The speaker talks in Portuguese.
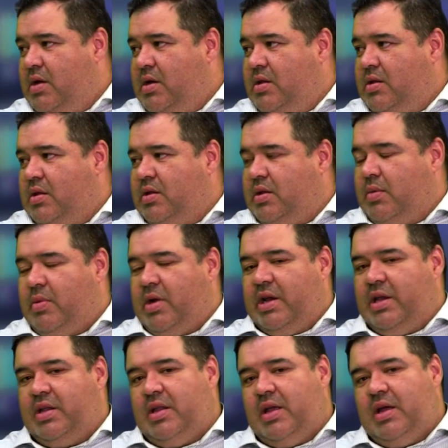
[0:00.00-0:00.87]
Santa
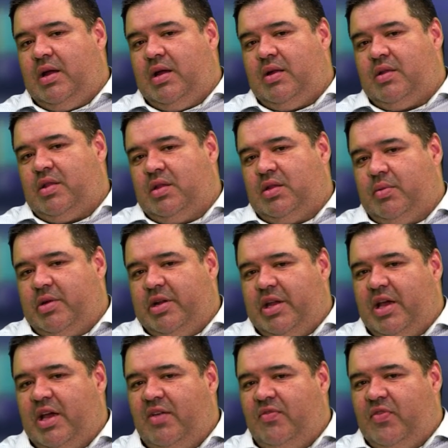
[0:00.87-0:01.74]
Maria, Santa
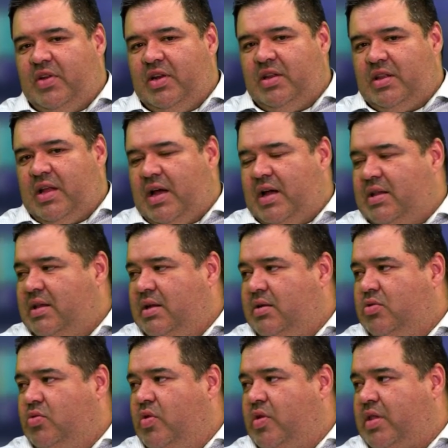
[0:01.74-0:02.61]
Maria é
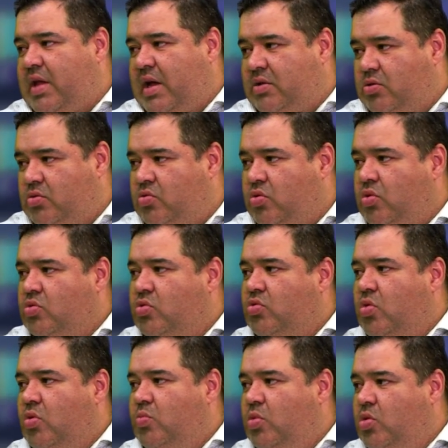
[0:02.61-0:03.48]
referendada no estado
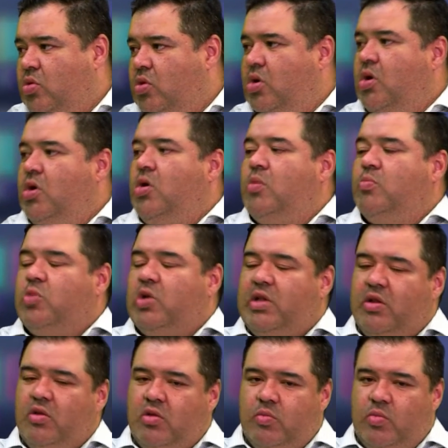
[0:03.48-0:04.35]
todo como
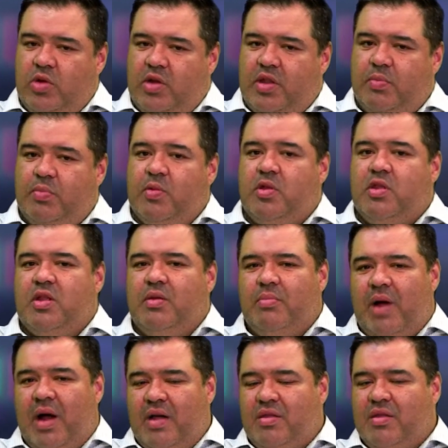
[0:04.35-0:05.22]
um dos municípios que
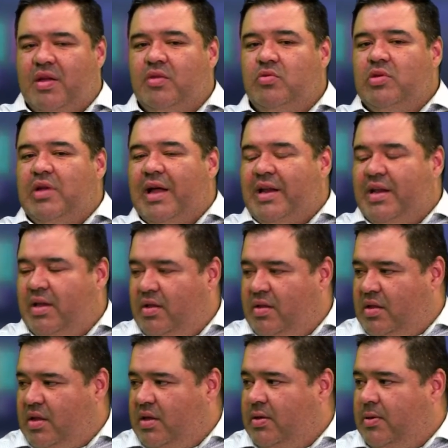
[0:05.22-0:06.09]
mais
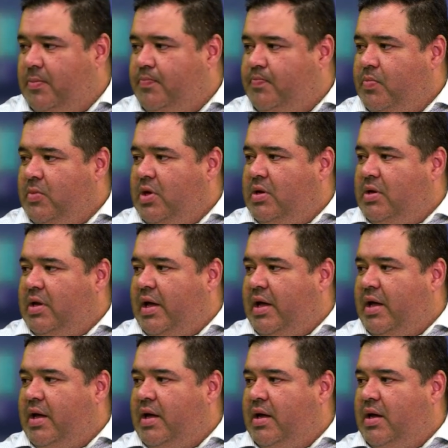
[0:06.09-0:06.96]
regulariza
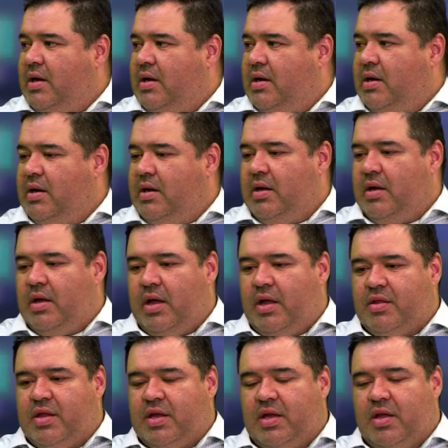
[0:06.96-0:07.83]
né, uh,
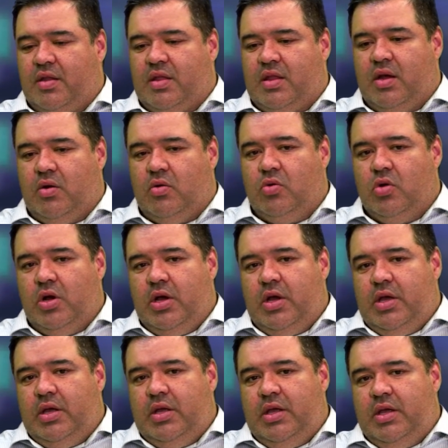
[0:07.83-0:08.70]
essa questão.
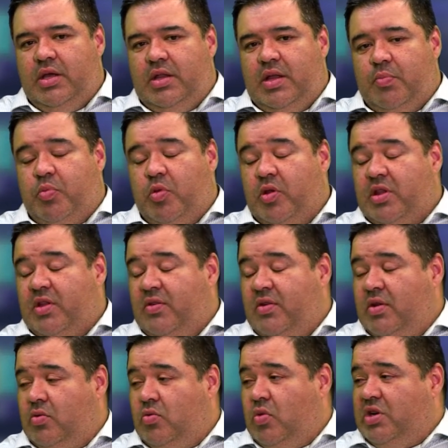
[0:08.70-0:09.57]
E depois
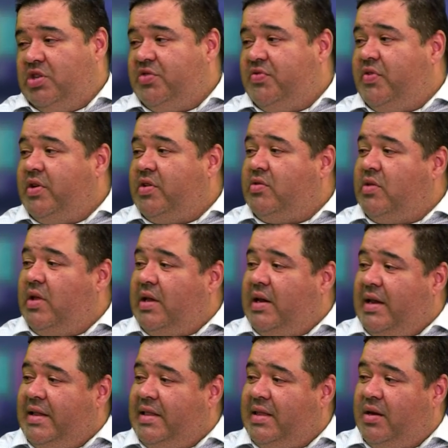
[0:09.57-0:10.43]
que, com o advento da
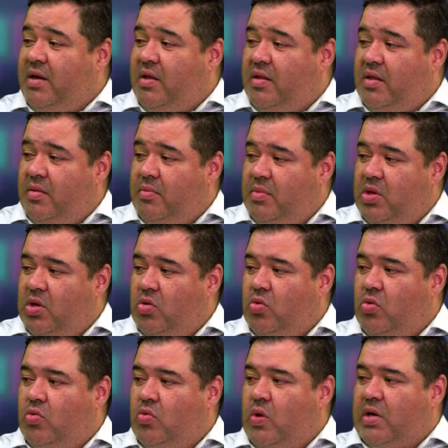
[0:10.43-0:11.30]
Lei
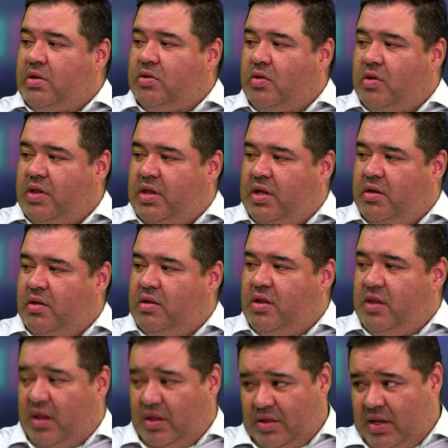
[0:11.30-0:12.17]

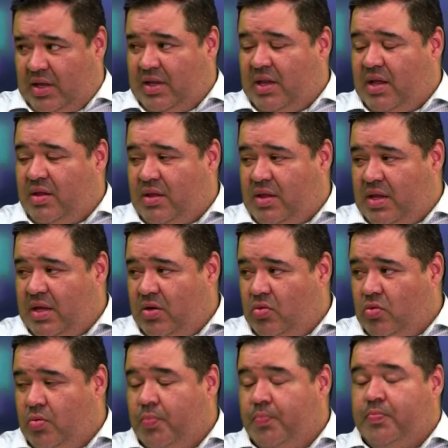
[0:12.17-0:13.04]

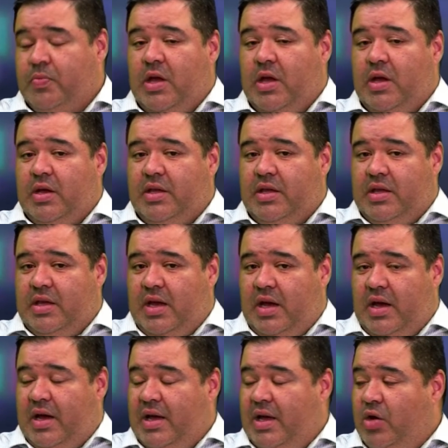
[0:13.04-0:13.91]
13.465, que é
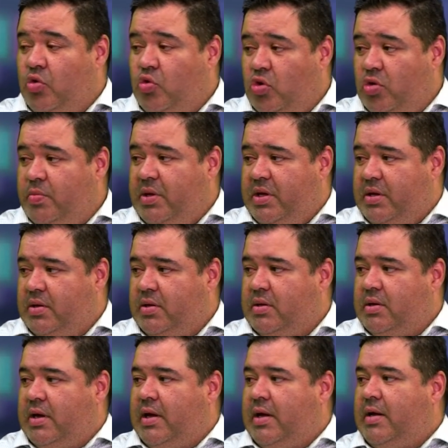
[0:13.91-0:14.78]
a REURB,
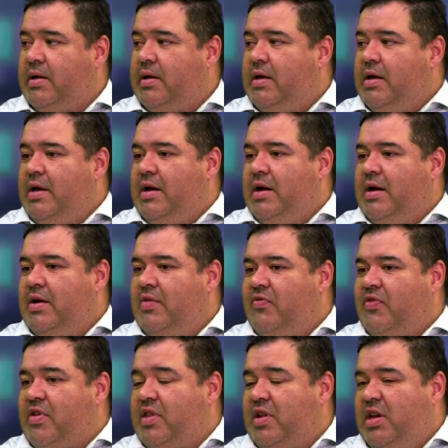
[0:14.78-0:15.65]
né, uh,
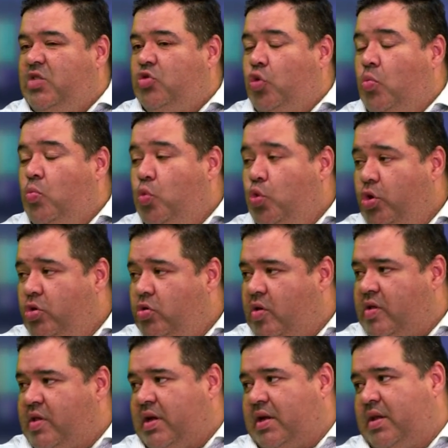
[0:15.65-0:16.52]
facilitou
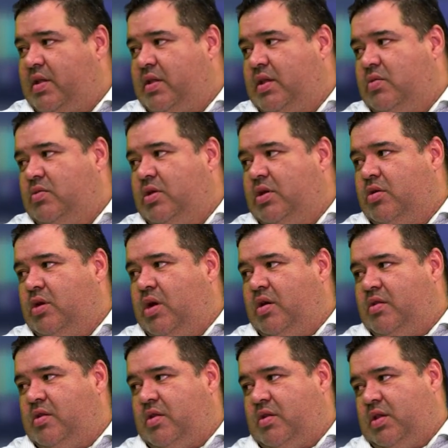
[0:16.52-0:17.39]
muito essa questão de
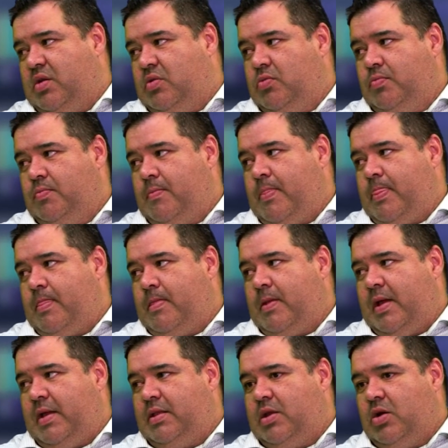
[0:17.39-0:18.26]
regularização.
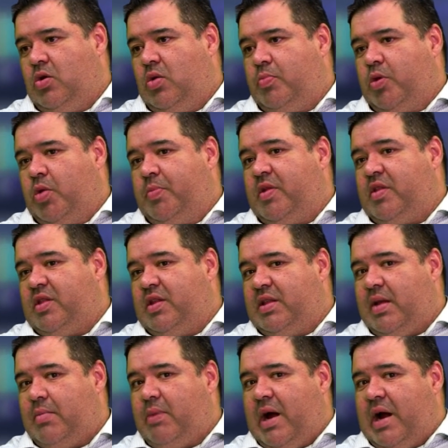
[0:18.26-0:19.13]
Né? Então a própria
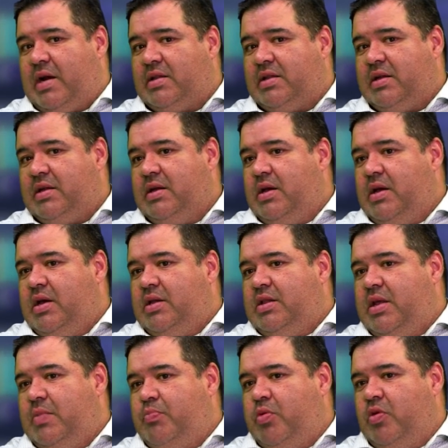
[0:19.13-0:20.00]
Santa Marta,
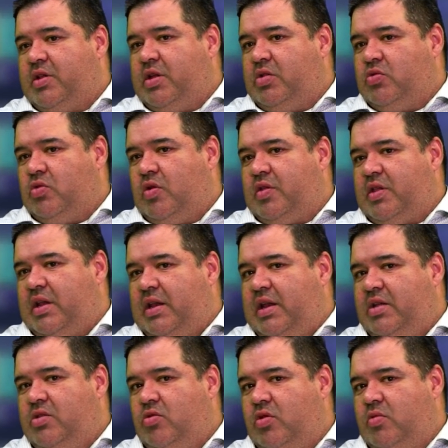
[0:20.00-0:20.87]
depois que entrou essa
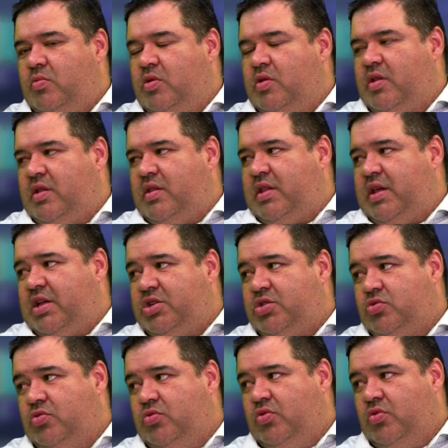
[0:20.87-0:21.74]
lei em
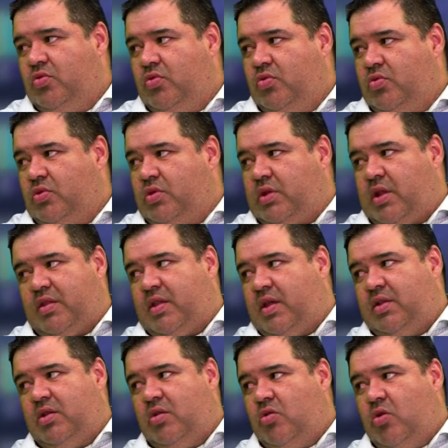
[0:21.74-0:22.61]
2017, tudo está
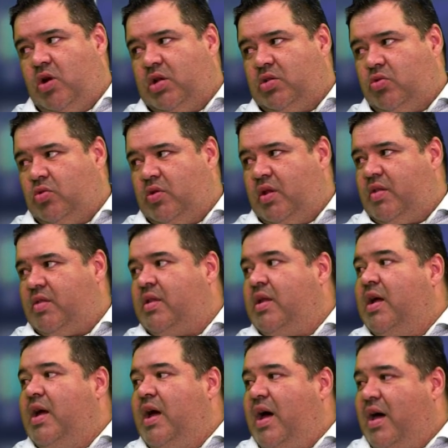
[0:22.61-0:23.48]
saindo agora,
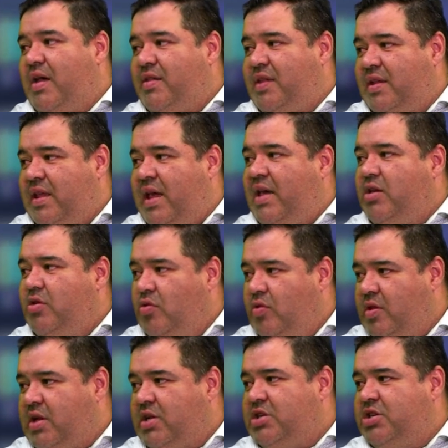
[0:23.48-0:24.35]
todas as
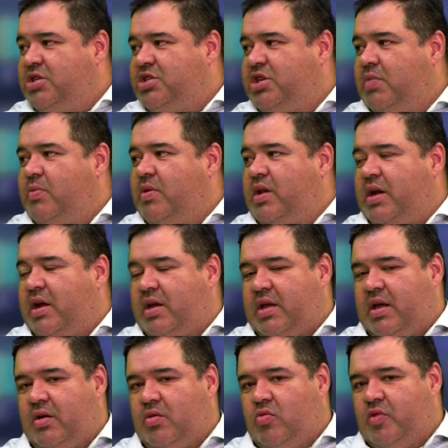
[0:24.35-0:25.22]
CDRUs que a gente chama, né,
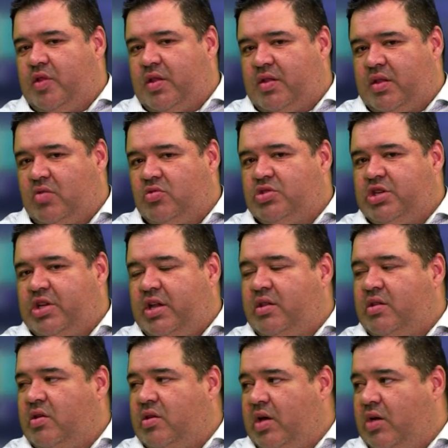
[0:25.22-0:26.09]
que é a concessão de
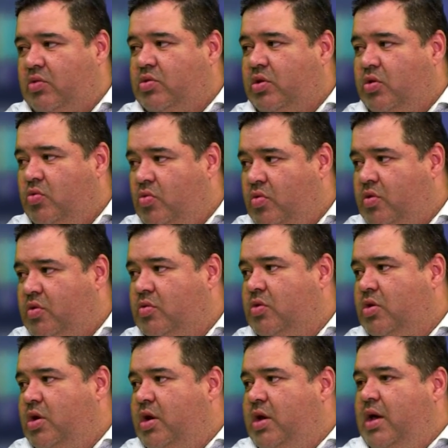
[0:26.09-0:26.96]
direito real de
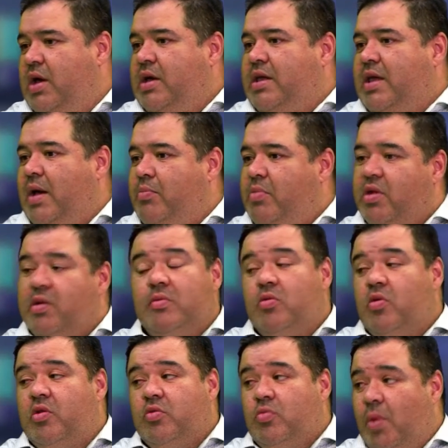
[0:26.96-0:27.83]
uso, que é a
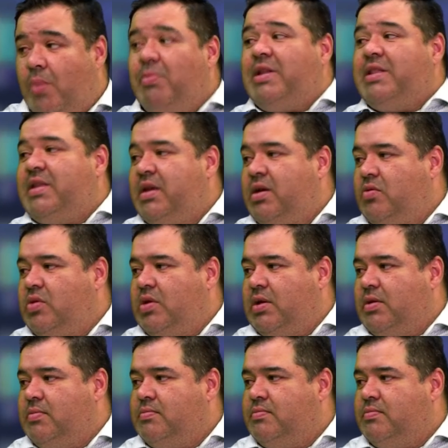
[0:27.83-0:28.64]
mesma coisa que uma matrícula.